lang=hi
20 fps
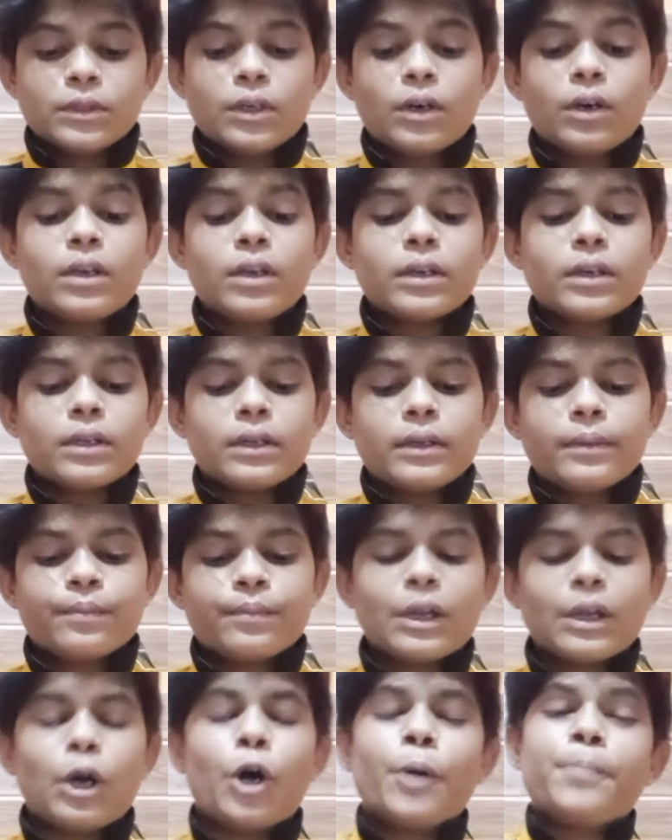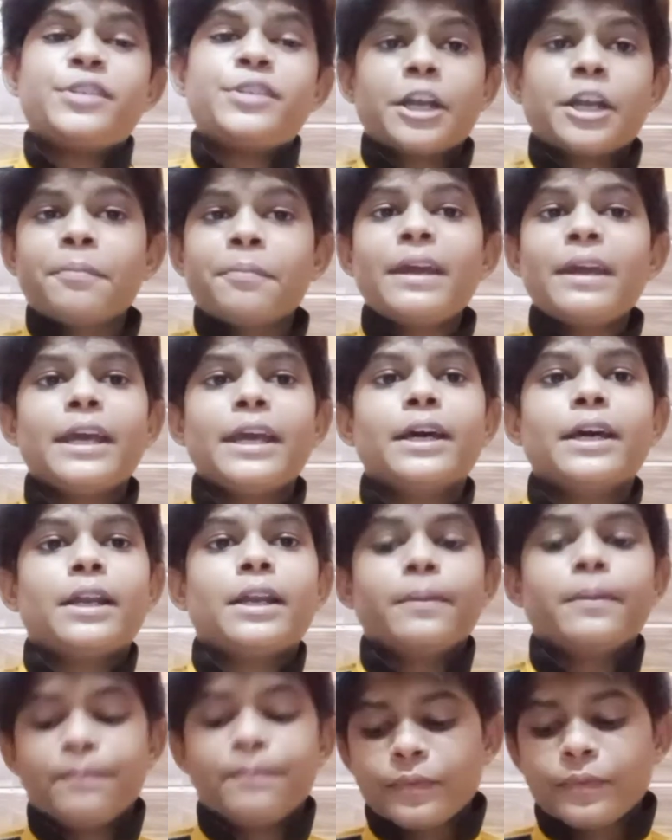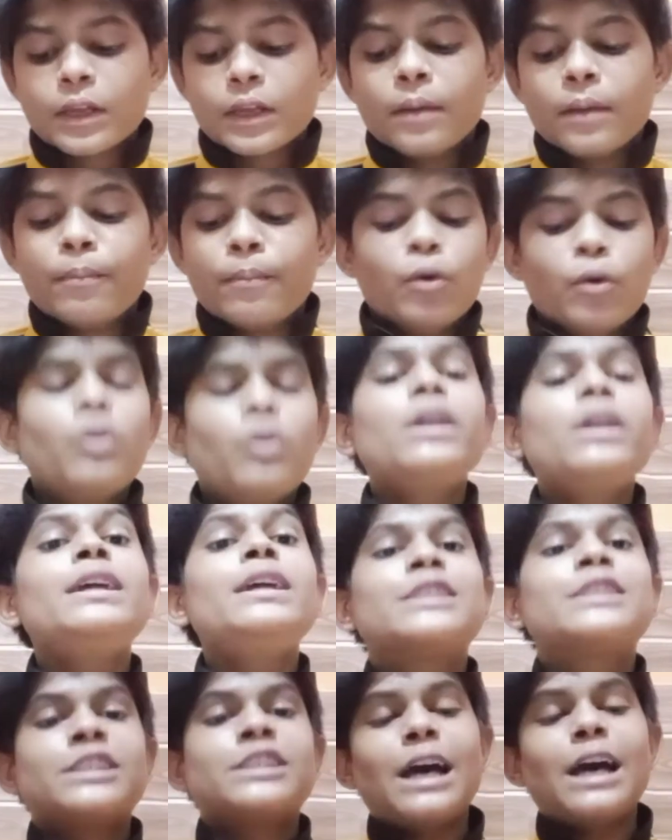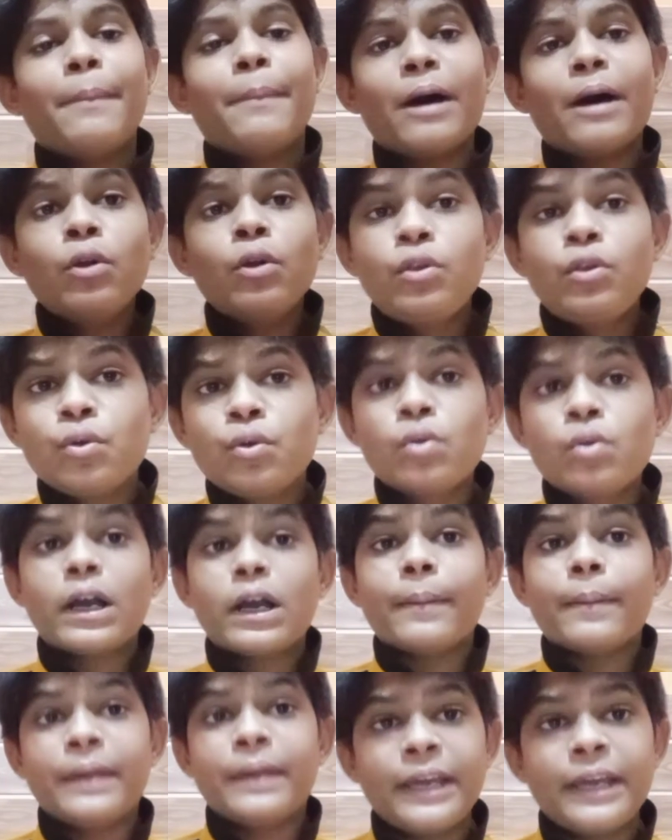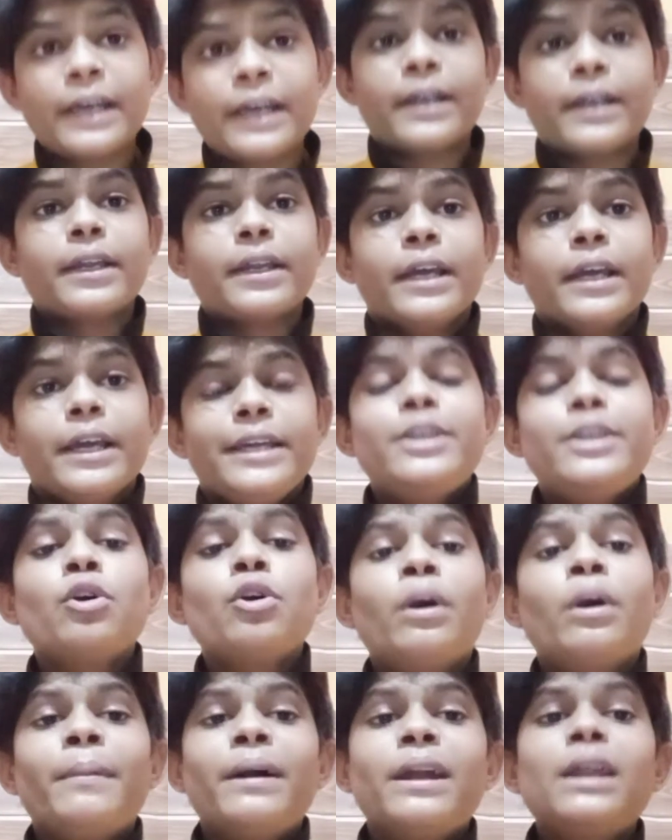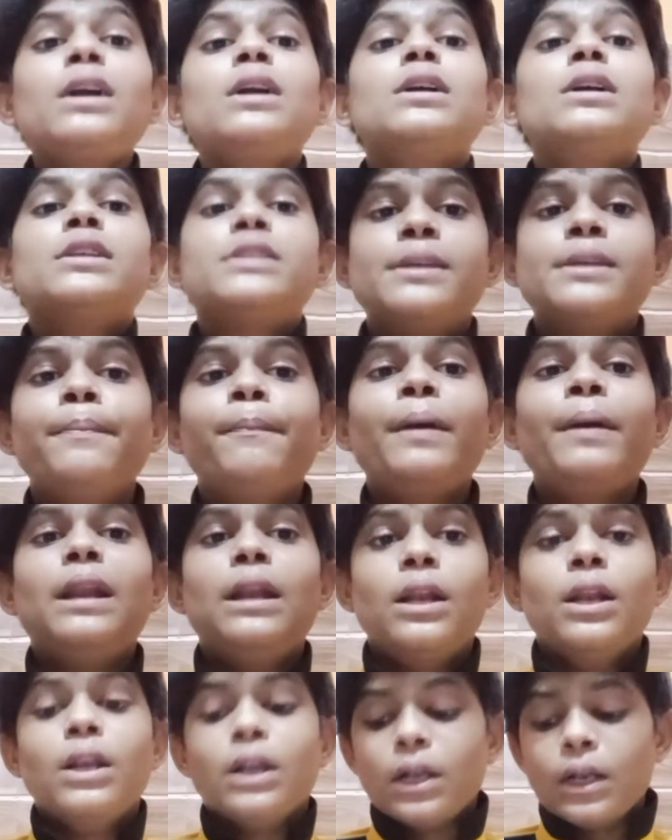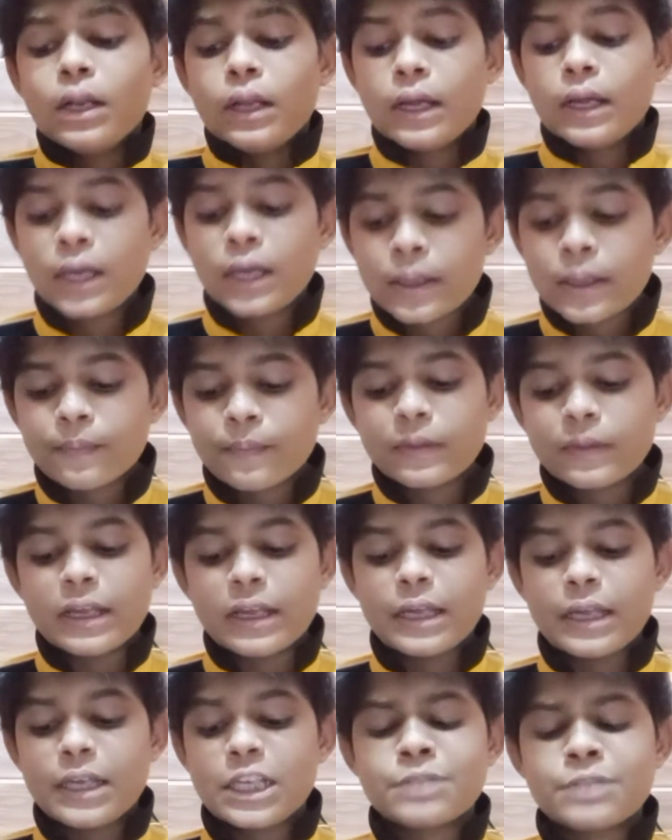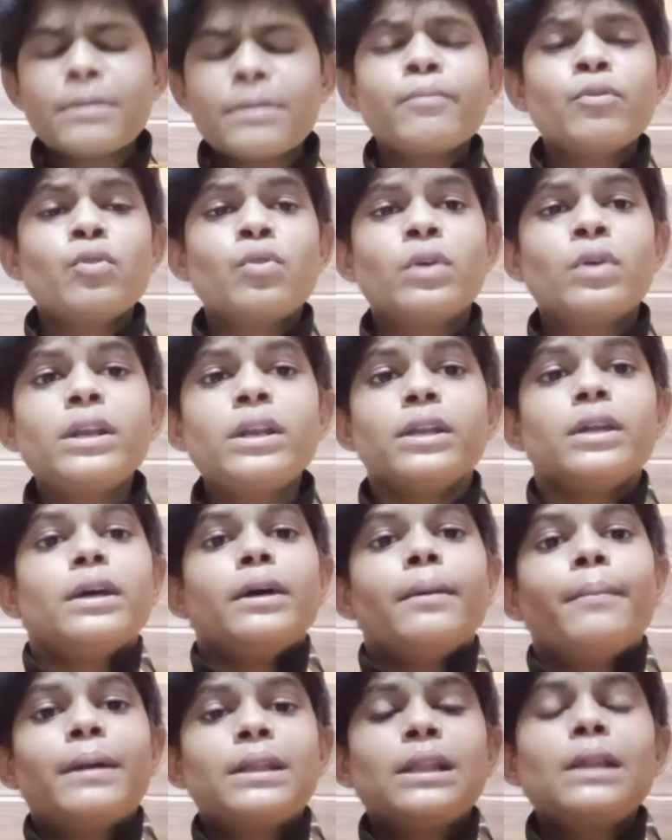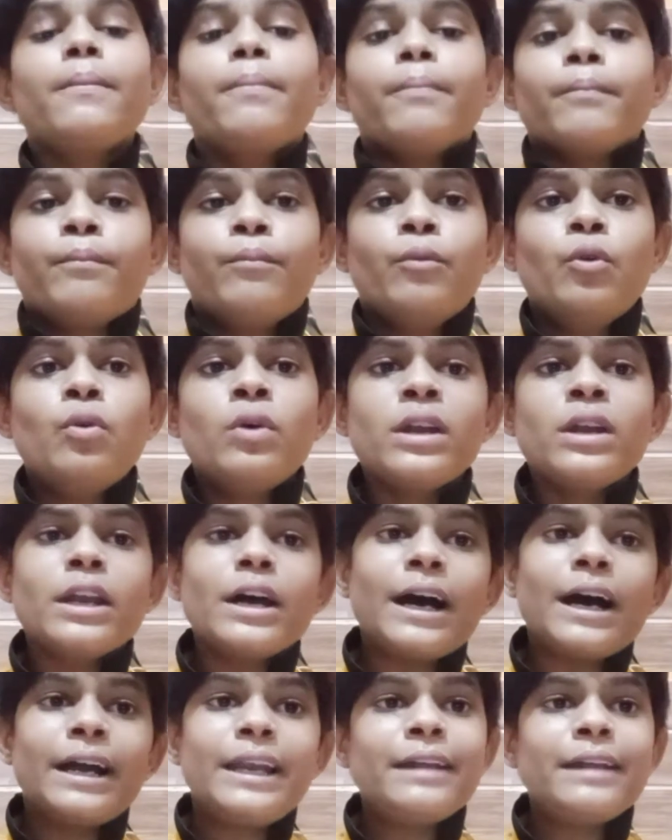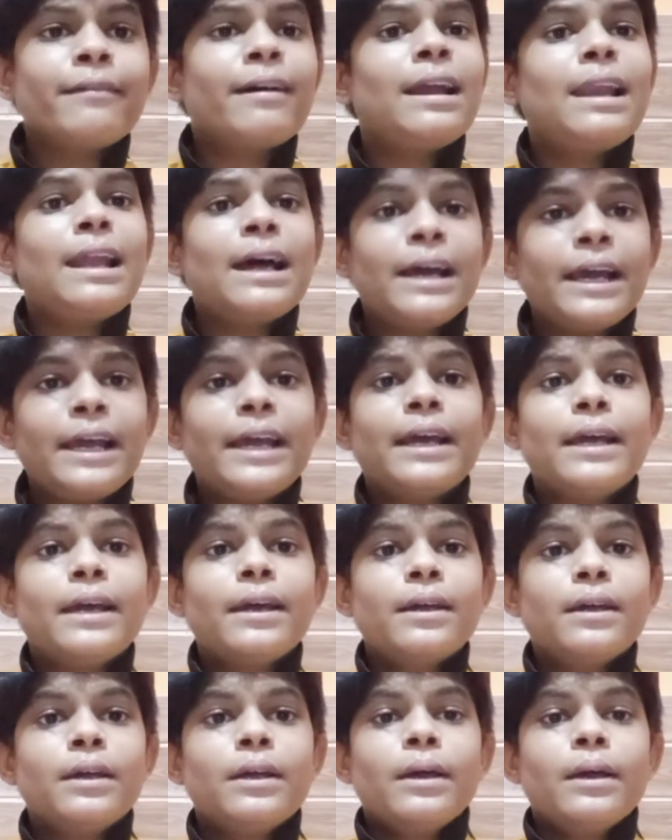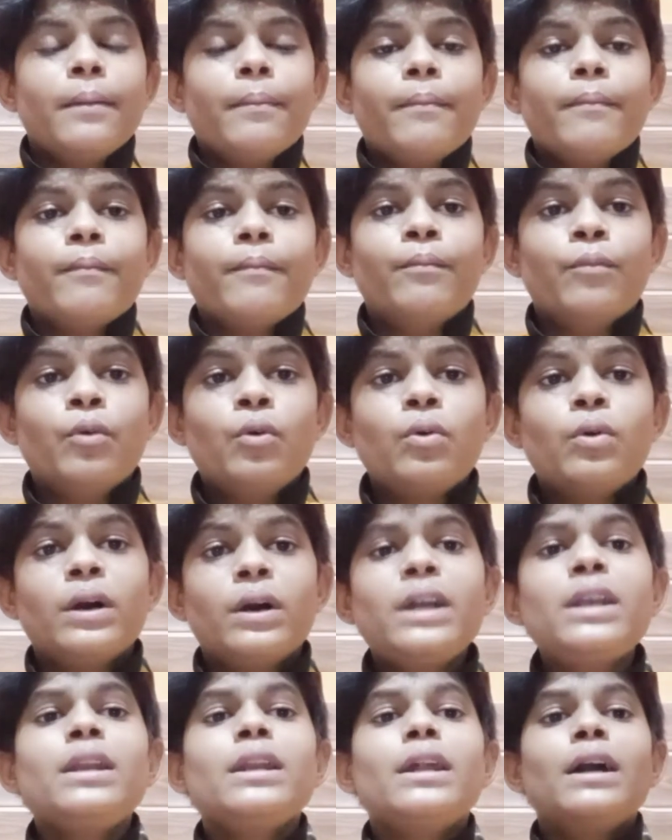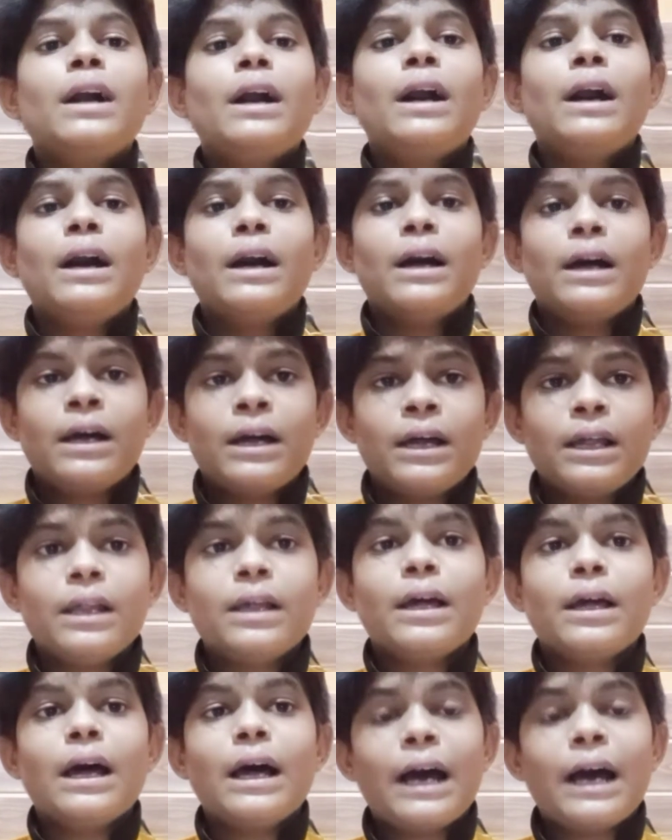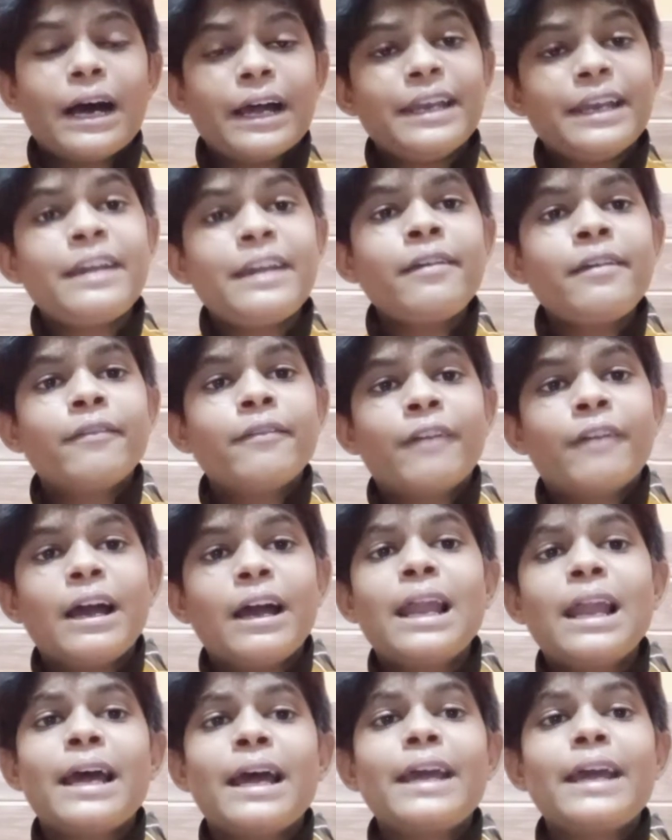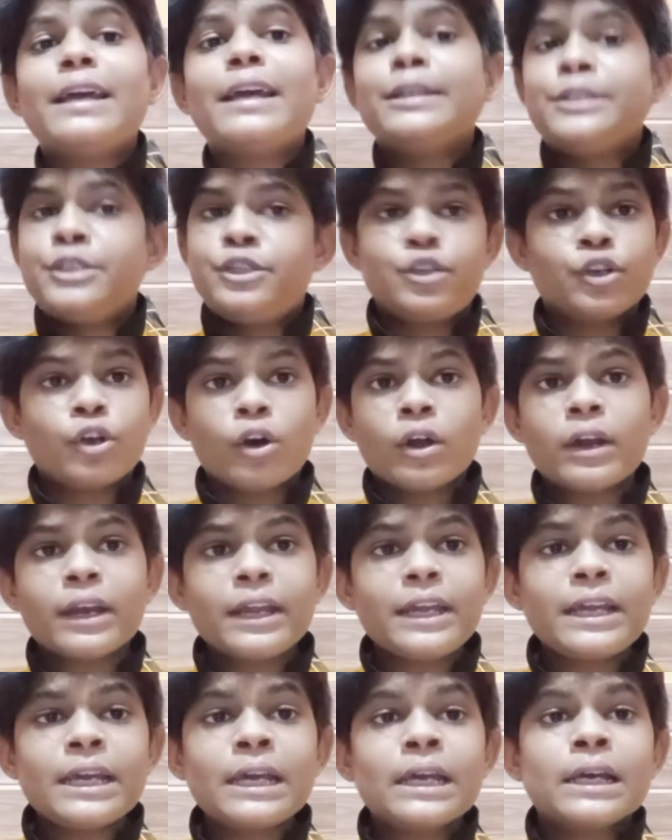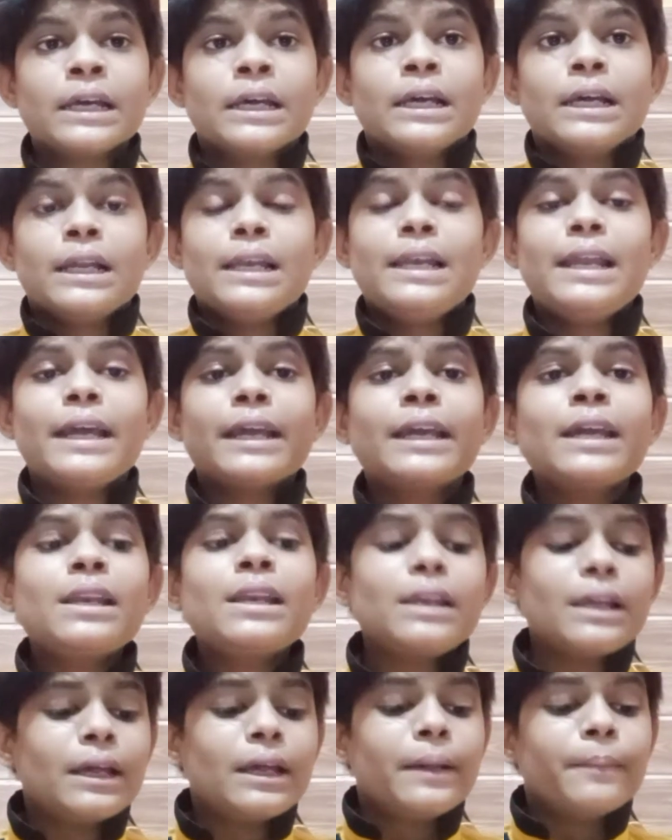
और ऑब्जेक्ट में हेयर मोहन इज अबाउट टू कम हेयर ये हो हमारा सिंपल अं, इसमें मोहन मतलब मोहन आने वाला है मोहन आने वाला है श्योर नहीं है लेकिन